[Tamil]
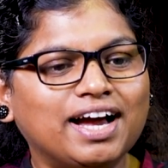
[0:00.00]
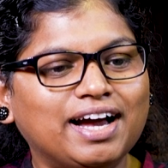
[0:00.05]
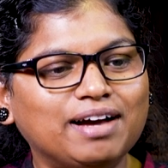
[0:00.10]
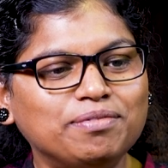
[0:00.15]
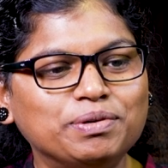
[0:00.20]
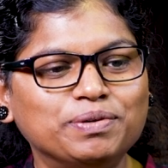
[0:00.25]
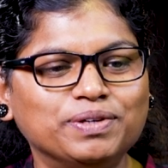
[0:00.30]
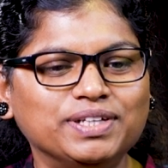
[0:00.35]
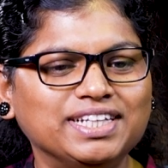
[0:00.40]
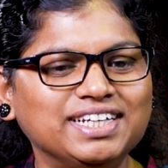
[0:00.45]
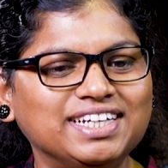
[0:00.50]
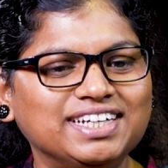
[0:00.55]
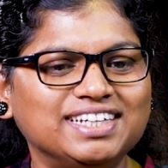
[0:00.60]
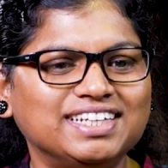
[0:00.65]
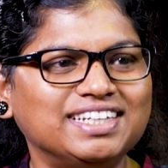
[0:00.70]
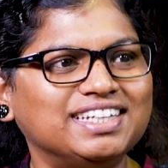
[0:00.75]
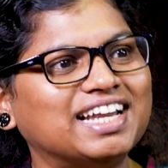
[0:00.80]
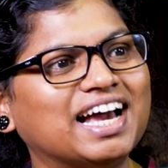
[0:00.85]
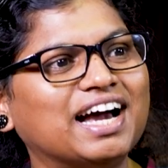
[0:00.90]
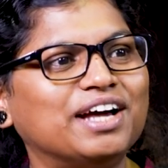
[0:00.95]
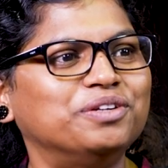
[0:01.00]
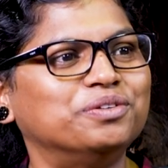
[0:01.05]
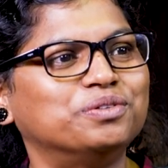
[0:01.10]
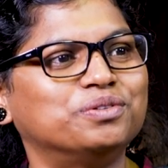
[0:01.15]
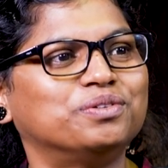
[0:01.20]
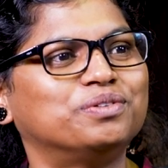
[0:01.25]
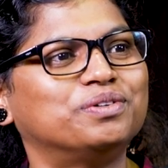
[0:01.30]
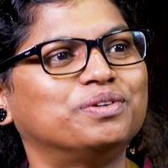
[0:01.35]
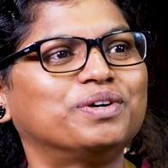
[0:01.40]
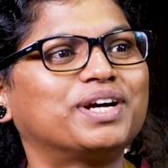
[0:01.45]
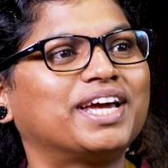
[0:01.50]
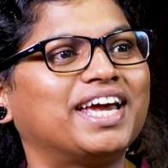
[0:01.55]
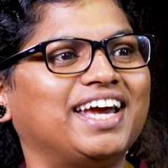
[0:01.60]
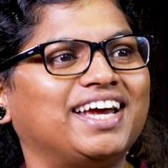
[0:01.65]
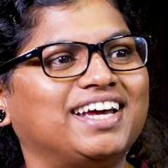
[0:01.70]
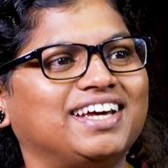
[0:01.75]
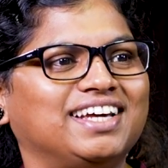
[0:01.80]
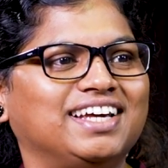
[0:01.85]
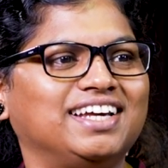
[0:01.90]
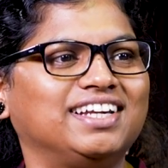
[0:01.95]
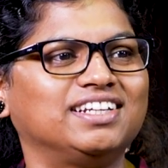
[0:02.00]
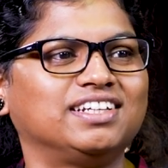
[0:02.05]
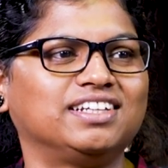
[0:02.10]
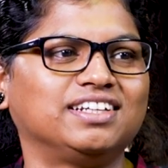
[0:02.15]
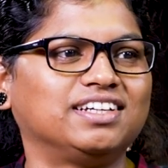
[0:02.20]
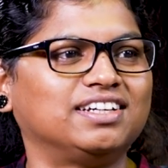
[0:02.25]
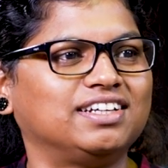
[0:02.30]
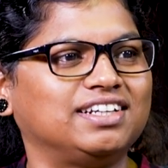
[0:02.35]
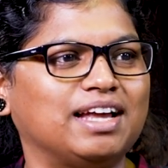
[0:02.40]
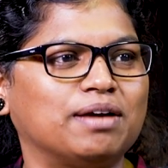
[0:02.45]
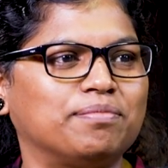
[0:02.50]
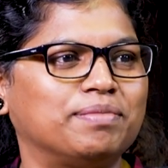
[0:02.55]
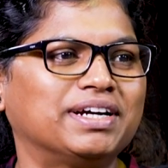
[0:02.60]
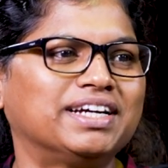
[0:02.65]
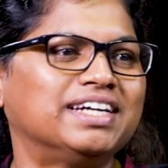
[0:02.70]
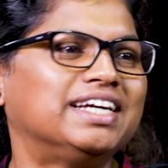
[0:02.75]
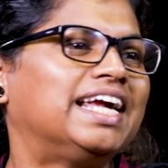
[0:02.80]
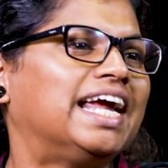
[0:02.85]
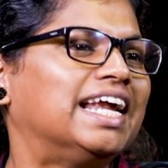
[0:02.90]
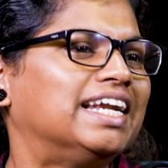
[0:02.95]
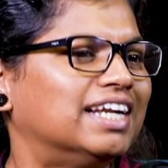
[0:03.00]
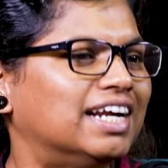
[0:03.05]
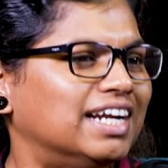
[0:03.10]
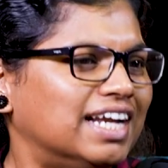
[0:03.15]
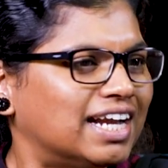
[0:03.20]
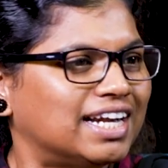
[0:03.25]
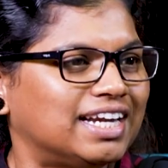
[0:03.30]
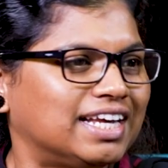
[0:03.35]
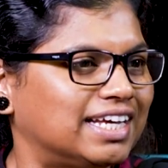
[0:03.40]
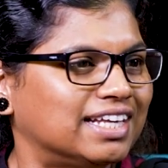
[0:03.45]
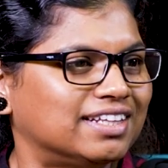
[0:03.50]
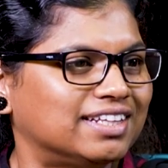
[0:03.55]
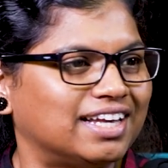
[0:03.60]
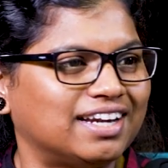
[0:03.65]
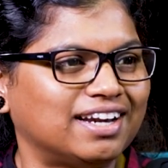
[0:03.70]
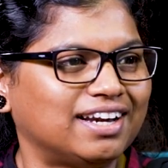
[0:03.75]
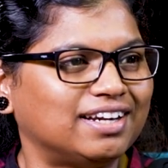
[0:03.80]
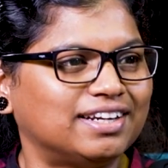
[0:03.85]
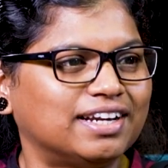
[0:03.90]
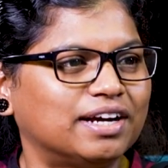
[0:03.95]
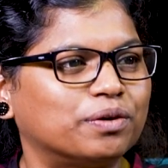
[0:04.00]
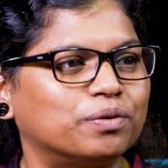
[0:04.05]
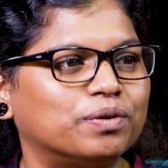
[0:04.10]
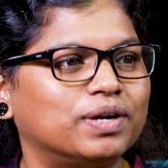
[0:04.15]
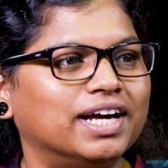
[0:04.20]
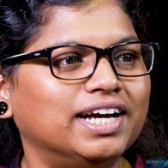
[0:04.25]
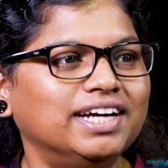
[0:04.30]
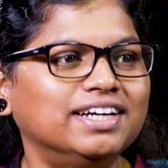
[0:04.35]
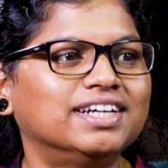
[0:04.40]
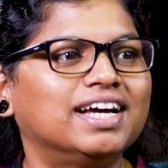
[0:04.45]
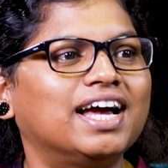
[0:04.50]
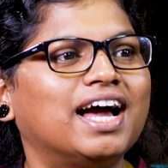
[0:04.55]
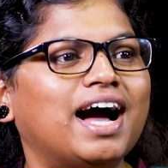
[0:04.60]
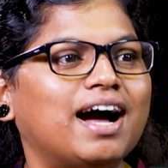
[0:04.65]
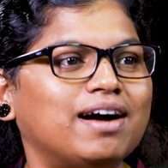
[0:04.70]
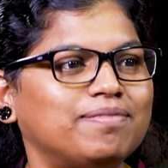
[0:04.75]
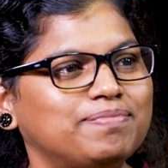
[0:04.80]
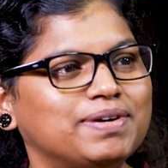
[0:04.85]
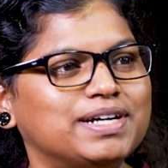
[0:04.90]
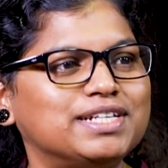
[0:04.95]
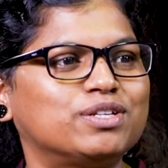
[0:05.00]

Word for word: அப்போ வந்து நானும் ஓகே என்ன நமக்கு என்ன அன்னைக்கு தெரியலன்னா கூட அப்பா